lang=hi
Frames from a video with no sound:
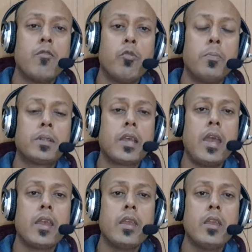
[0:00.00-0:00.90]
वो
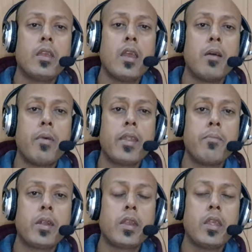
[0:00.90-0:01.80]
बताएगी कि हमारी
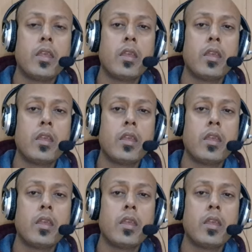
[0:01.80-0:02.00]
मिट्टी